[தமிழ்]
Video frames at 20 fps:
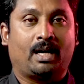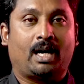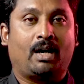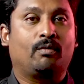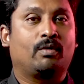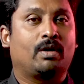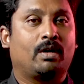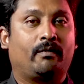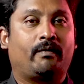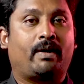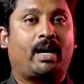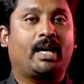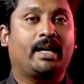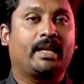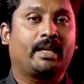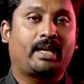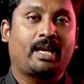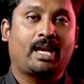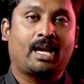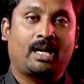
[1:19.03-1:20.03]
அவங்க
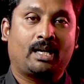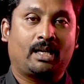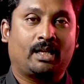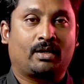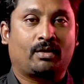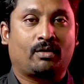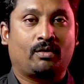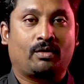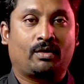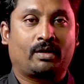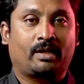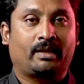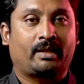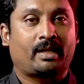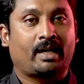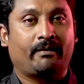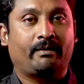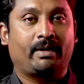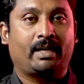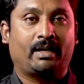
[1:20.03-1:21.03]
வாடிக்கையாளர்களோட
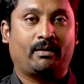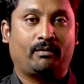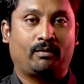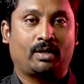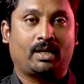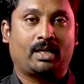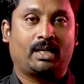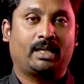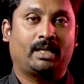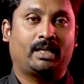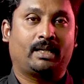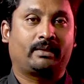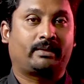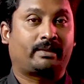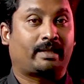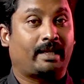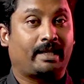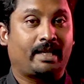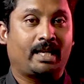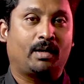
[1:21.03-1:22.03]
தேவையை அவங்களால
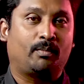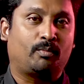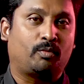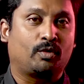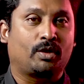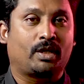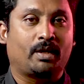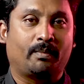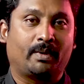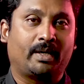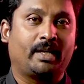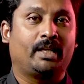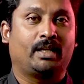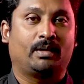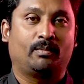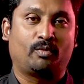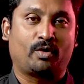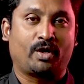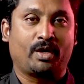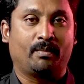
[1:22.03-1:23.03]
சரியாக பூர்த்தி பண்ணிட
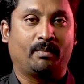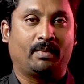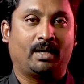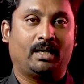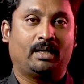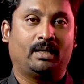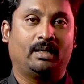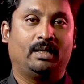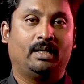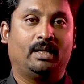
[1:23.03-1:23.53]
முடியுமா